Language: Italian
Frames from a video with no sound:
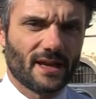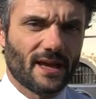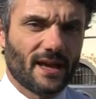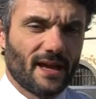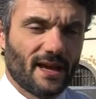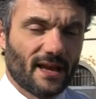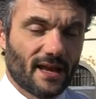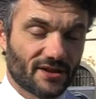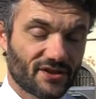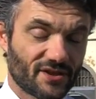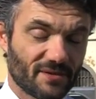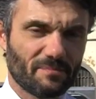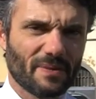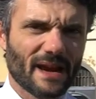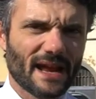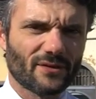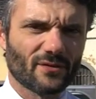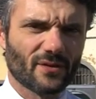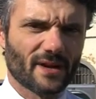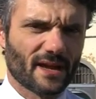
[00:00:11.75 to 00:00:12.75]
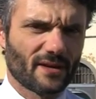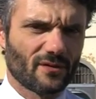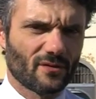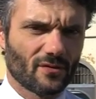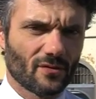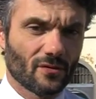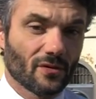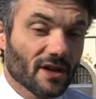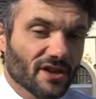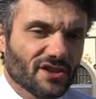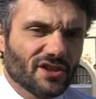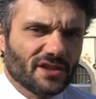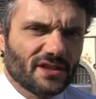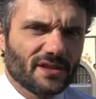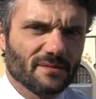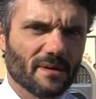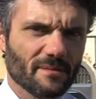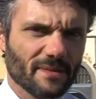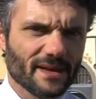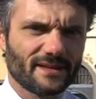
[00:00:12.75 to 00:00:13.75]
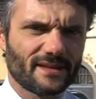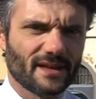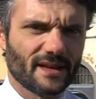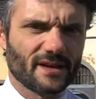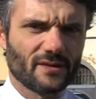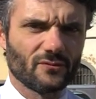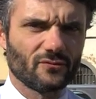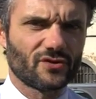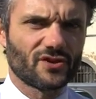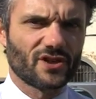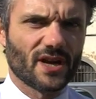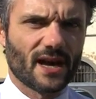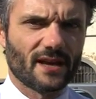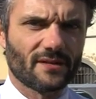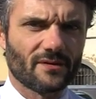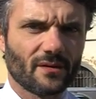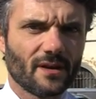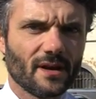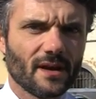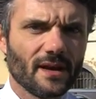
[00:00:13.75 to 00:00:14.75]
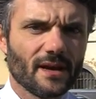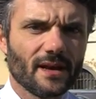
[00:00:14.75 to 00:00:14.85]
e la Ciprato che hanno legittimamente rinunciato.